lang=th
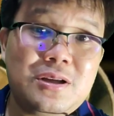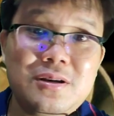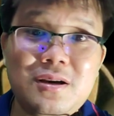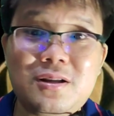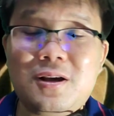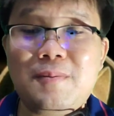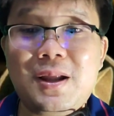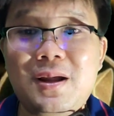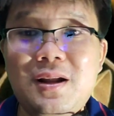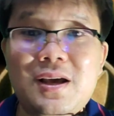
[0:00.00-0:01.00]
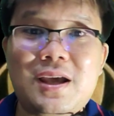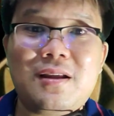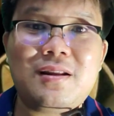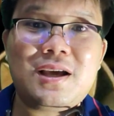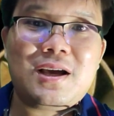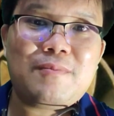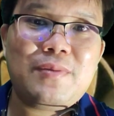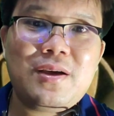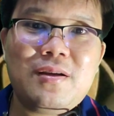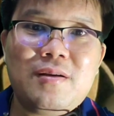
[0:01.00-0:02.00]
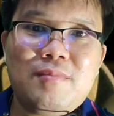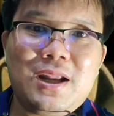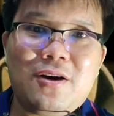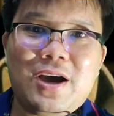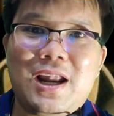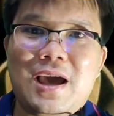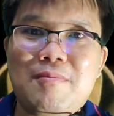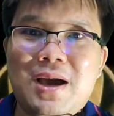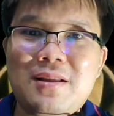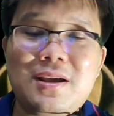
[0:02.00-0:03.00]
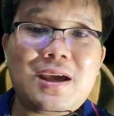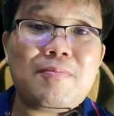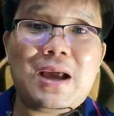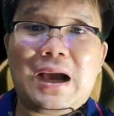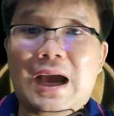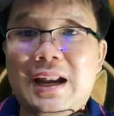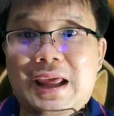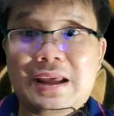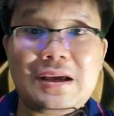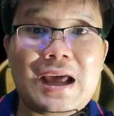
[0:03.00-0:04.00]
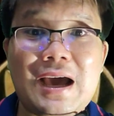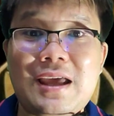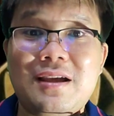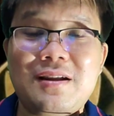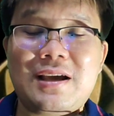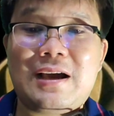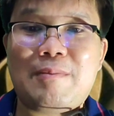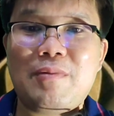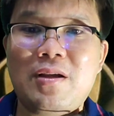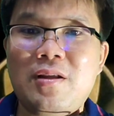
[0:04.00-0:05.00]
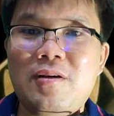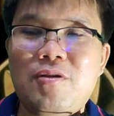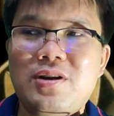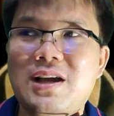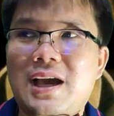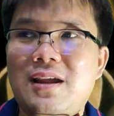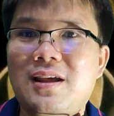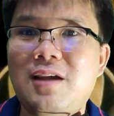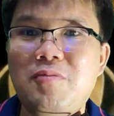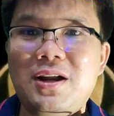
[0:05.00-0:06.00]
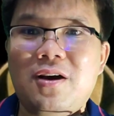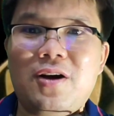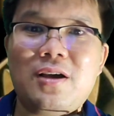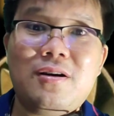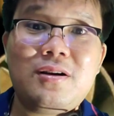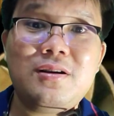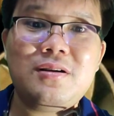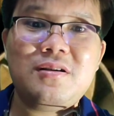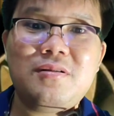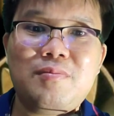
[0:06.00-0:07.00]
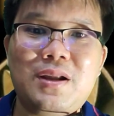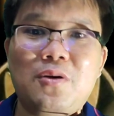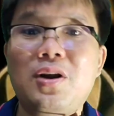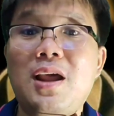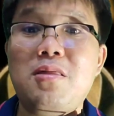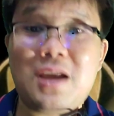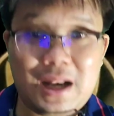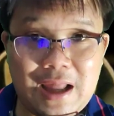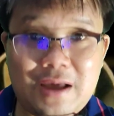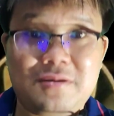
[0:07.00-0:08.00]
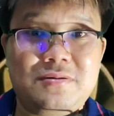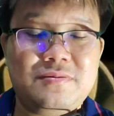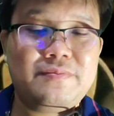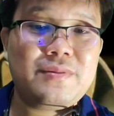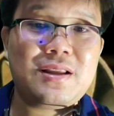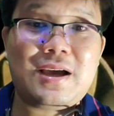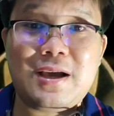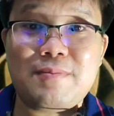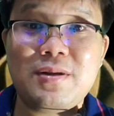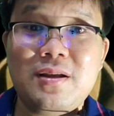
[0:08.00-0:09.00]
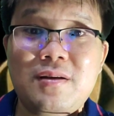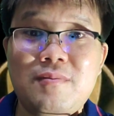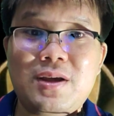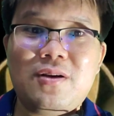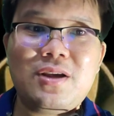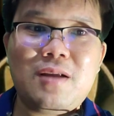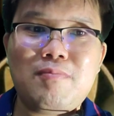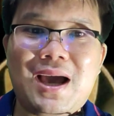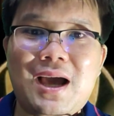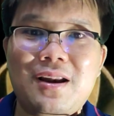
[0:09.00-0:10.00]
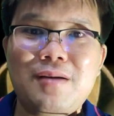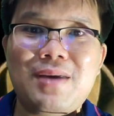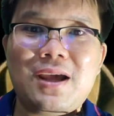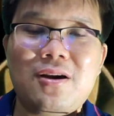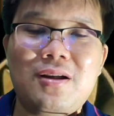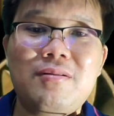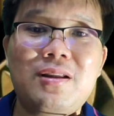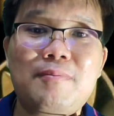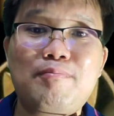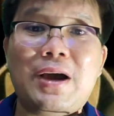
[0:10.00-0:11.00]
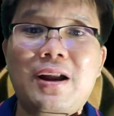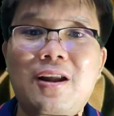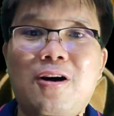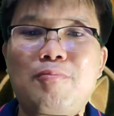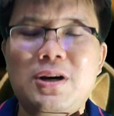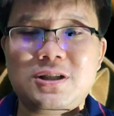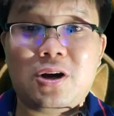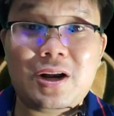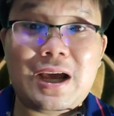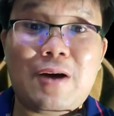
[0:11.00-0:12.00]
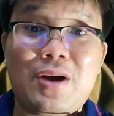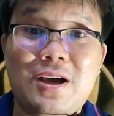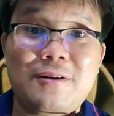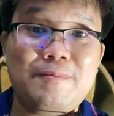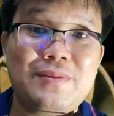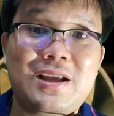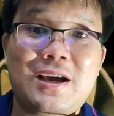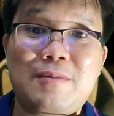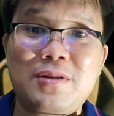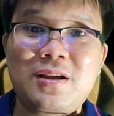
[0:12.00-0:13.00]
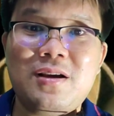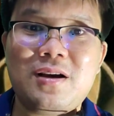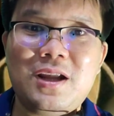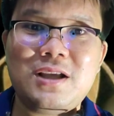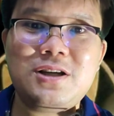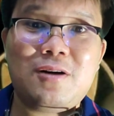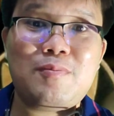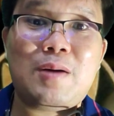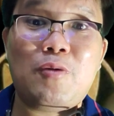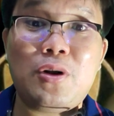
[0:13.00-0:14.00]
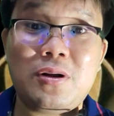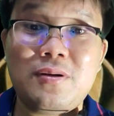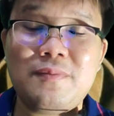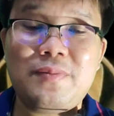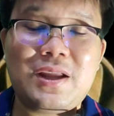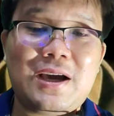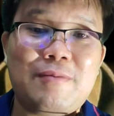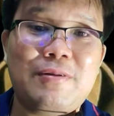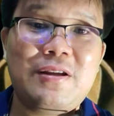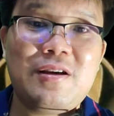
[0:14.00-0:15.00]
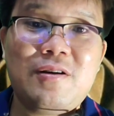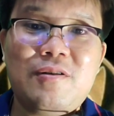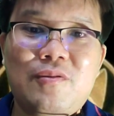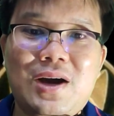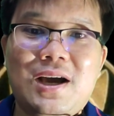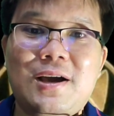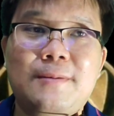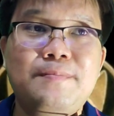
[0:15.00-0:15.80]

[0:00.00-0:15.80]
ถือก็ถือไปเรื่อยๆนะครับไม่ดอยอะไรมากจะเก็บราคาไหนก็ได้นะครับส่วนใครคิดว่าดอยก็คือเป็นคนเล่นสั้นแหละนะครับไม่ต้องคิดมากหรือไม่ก็เปิดลองเปิดช็อตเอาอะนะครับก็เลยชอบมาบ่นนะครับว่า